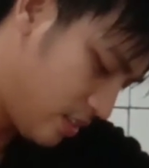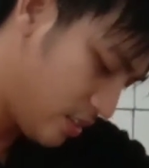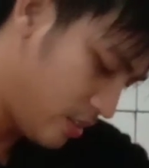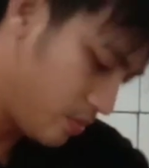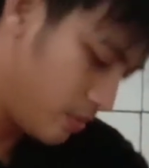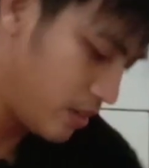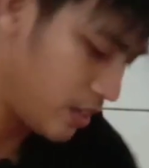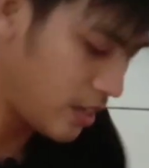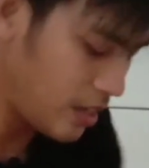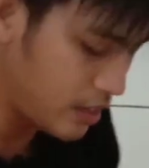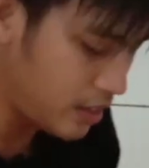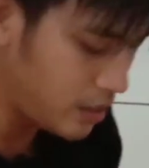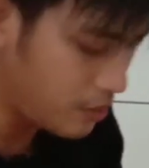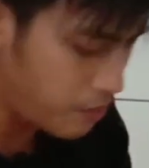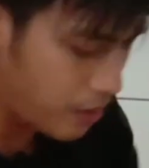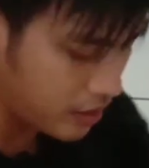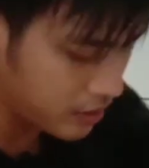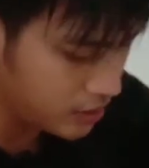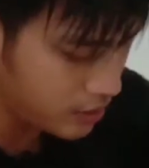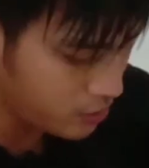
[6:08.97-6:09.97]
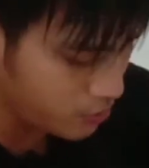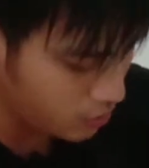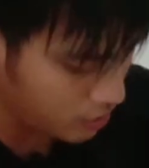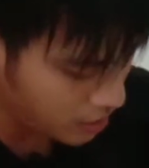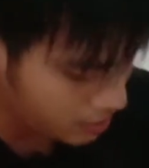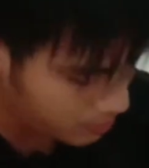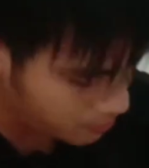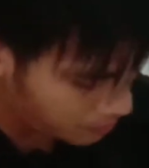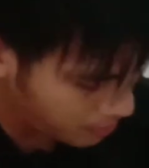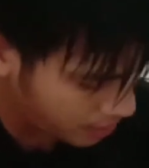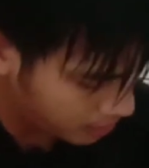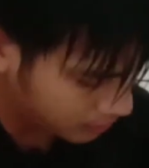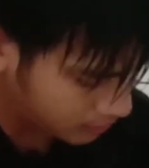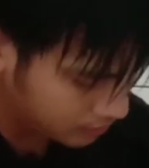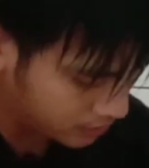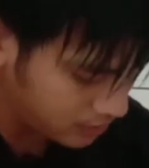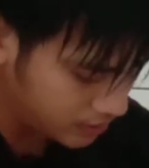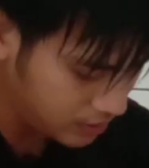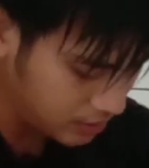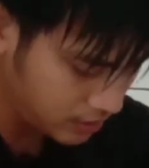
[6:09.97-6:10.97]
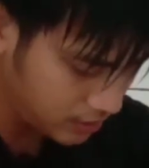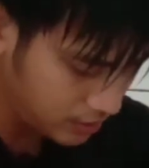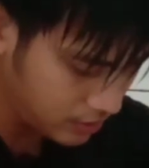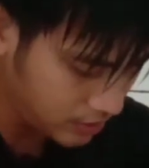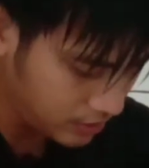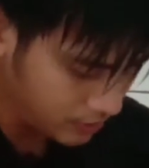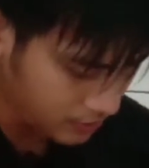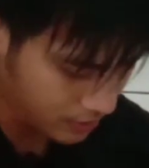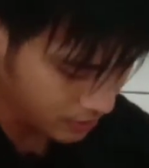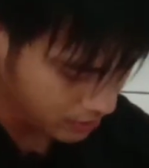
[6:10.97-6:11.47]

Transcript: sebenarnya ini dipaksin udah dipaksin ini